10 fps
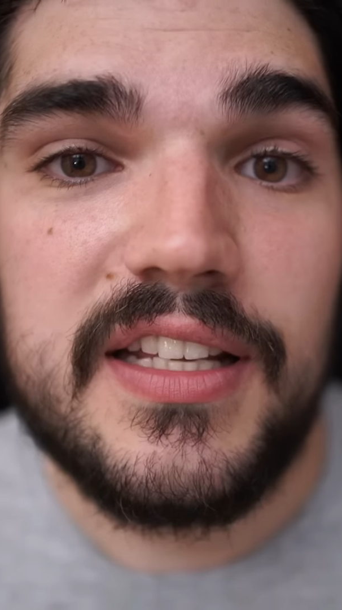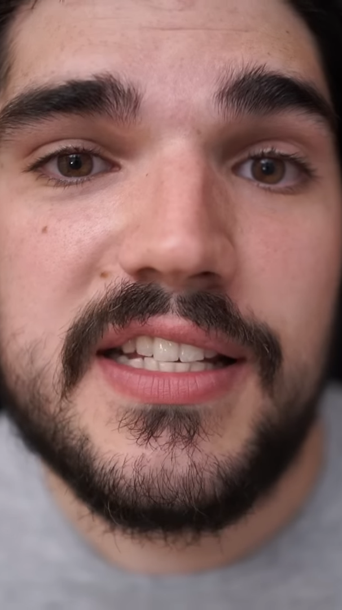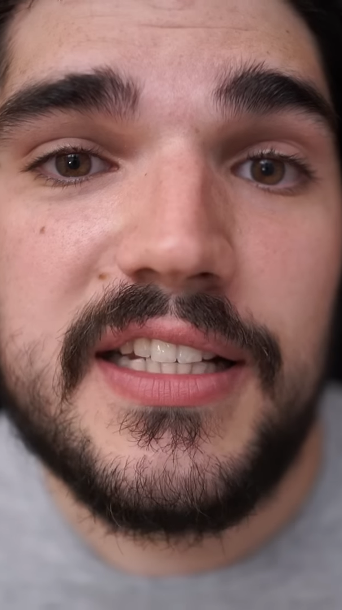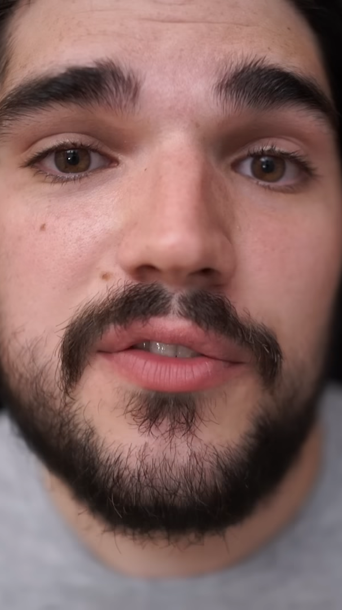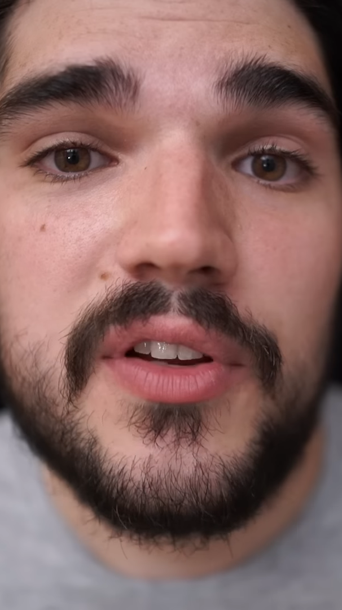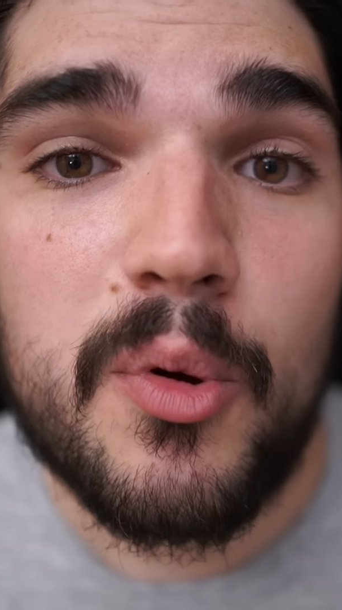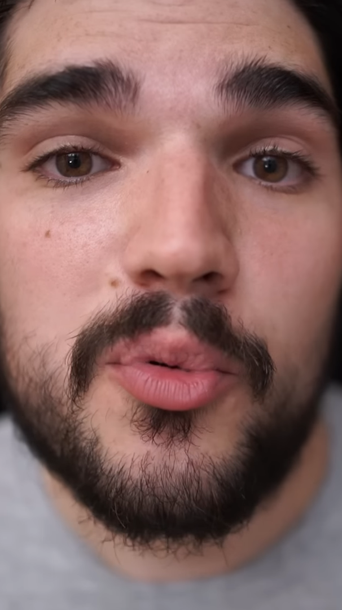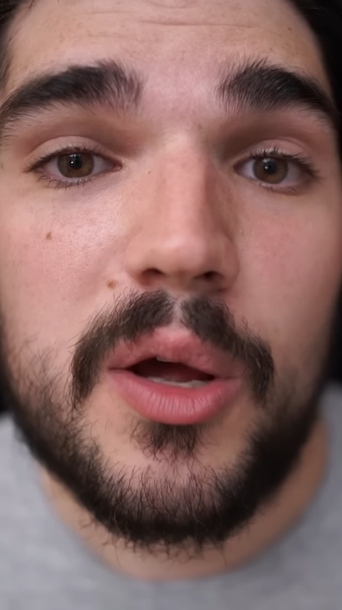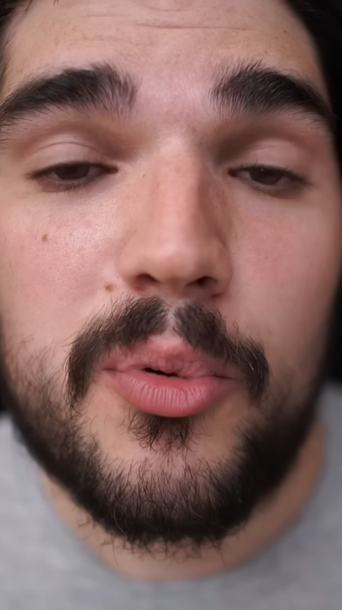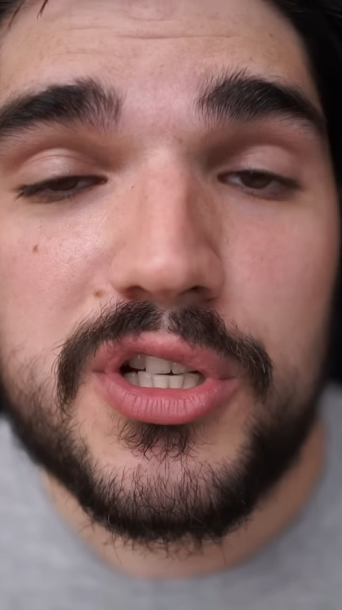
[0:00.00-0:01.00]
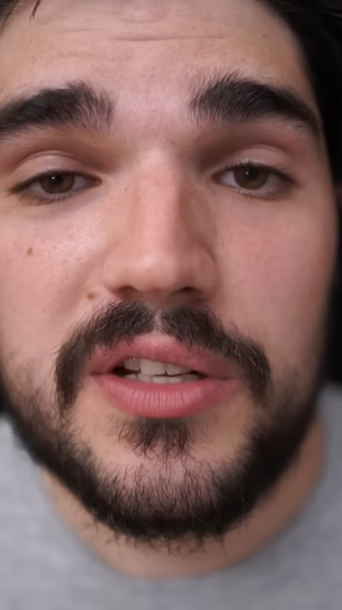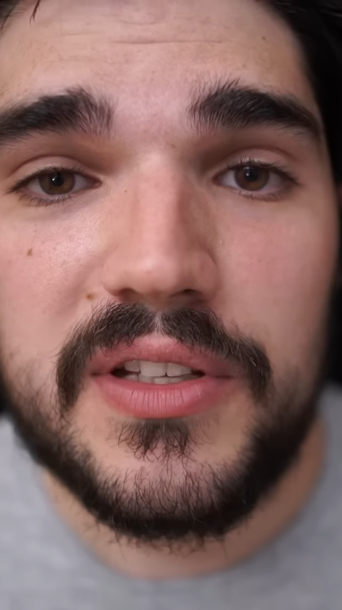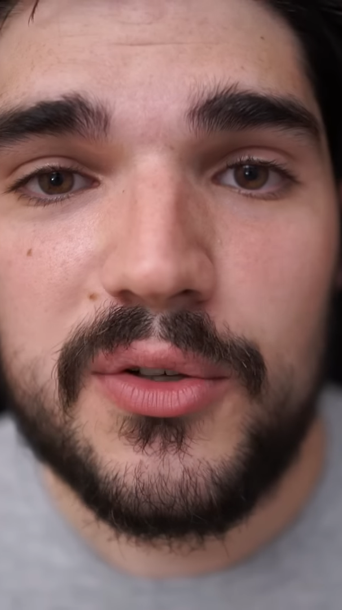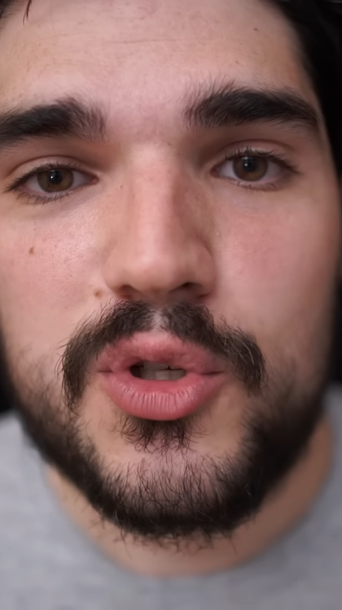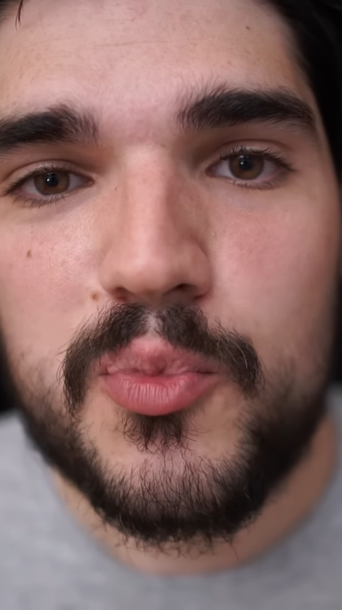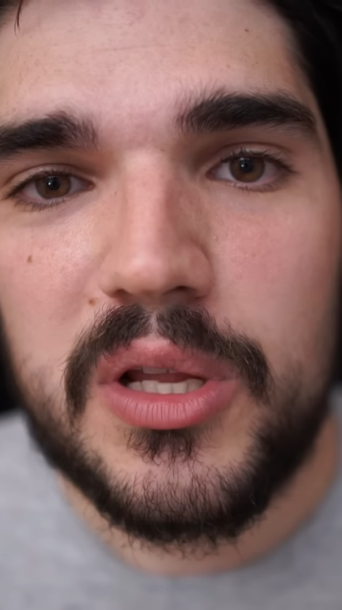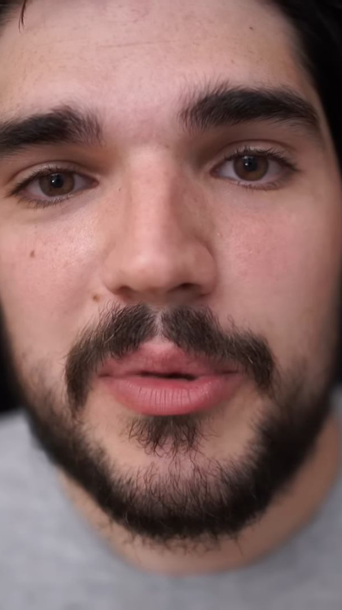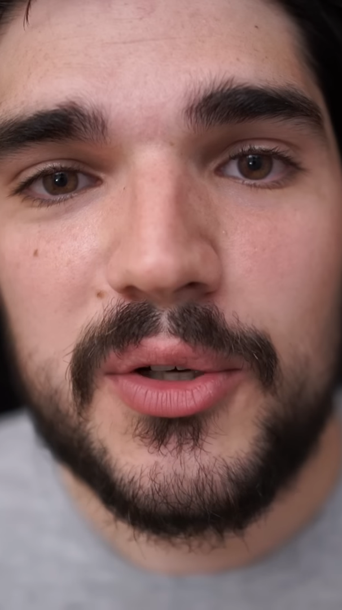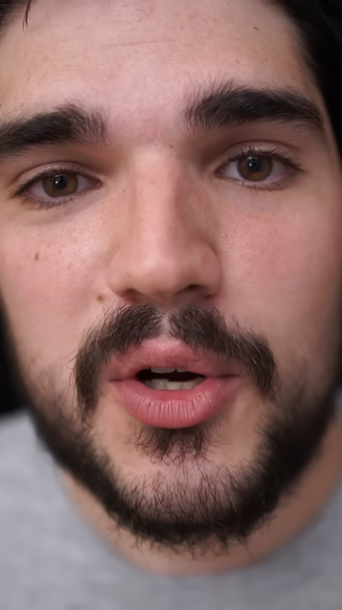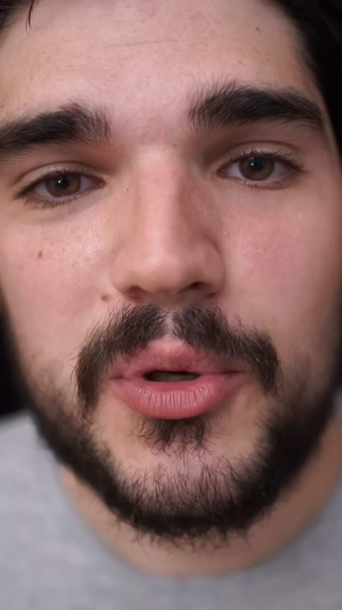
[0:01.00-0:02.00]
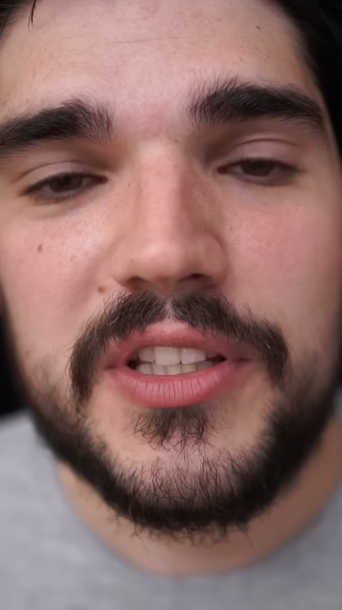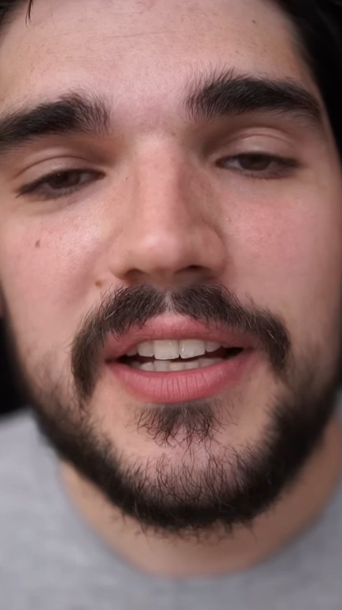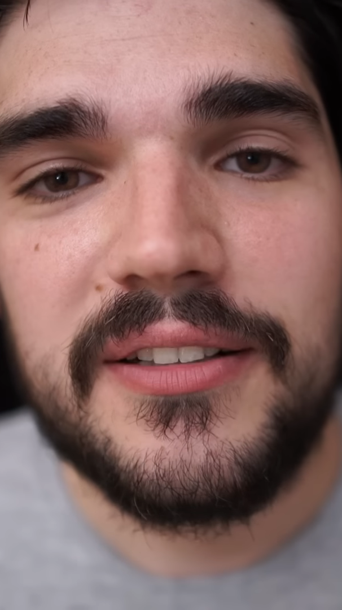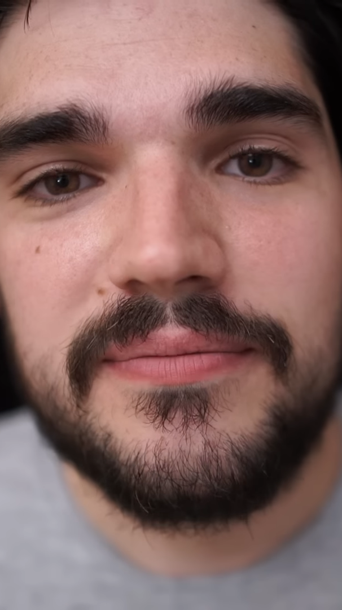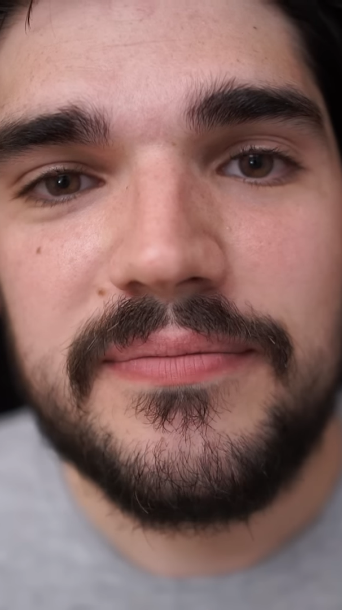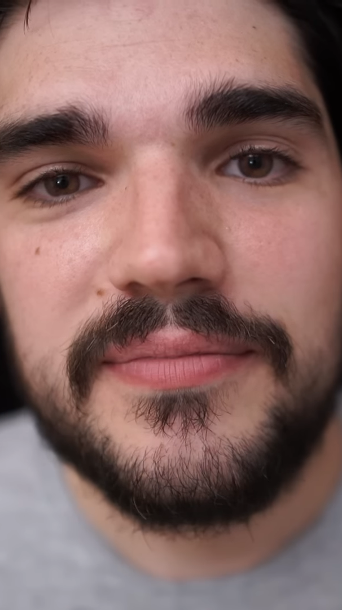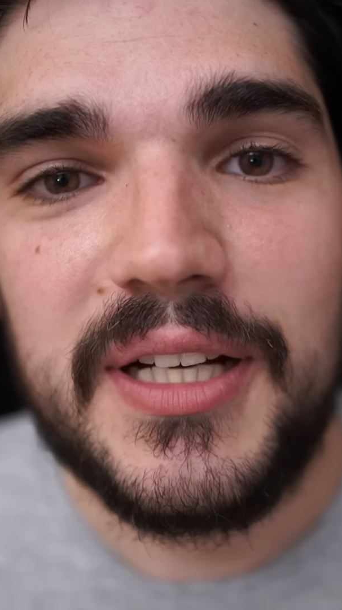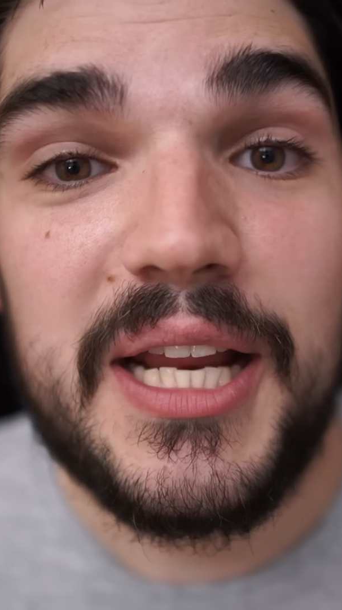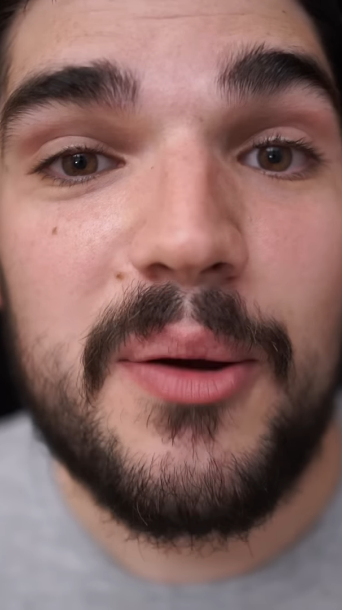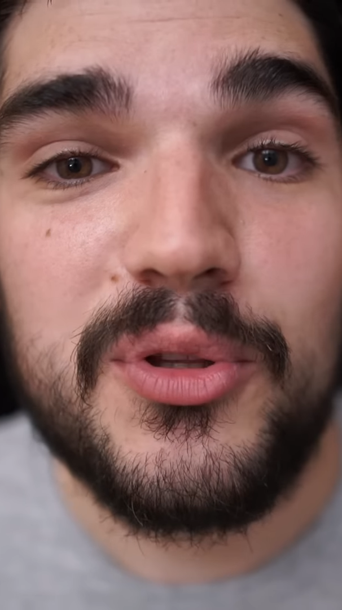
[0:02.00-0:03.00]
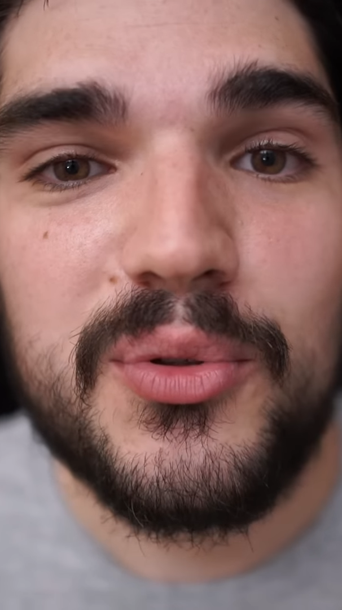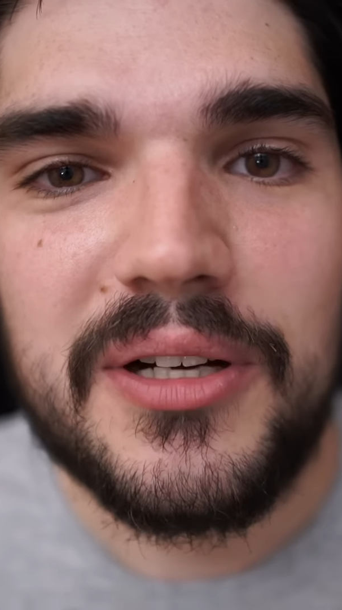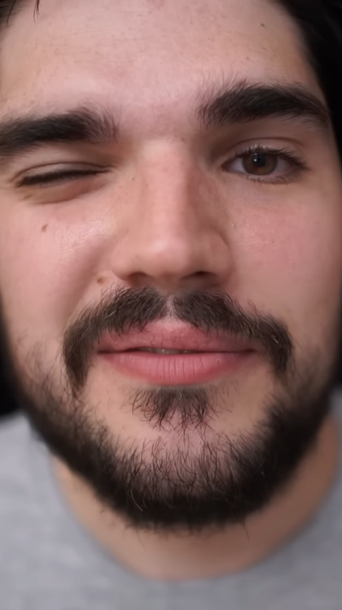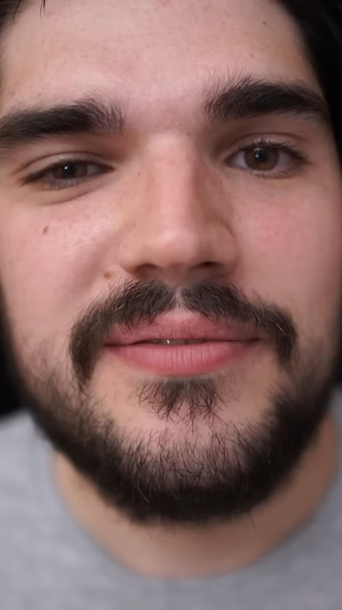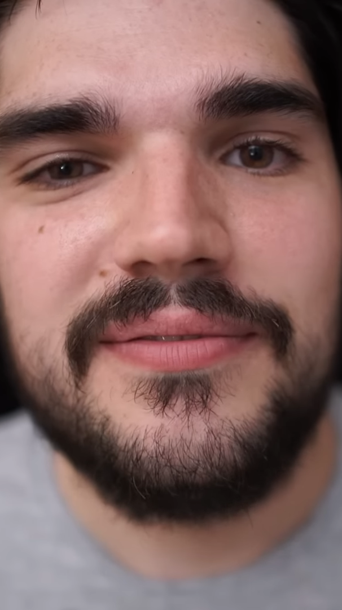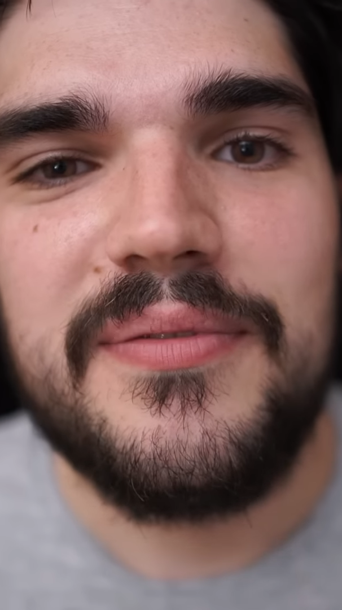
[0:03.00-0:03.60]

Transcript: t'as des idées de films pour la prochaine vidéo, tu peux les mettre en commentaire. Allez, abonne-toi.